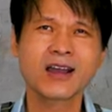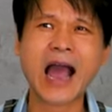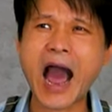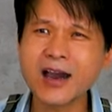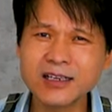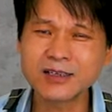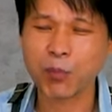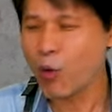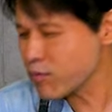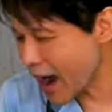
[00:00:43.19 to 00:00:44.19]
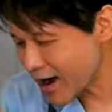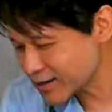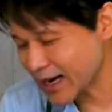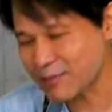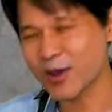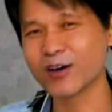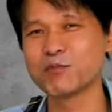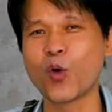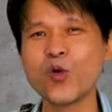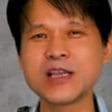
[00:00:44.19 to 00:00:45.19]
가을, 봄, 가을
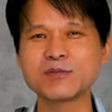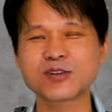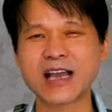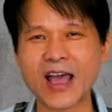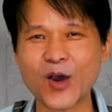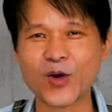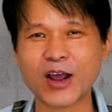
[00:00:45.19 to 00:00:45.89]
하면 뭘 입을까요?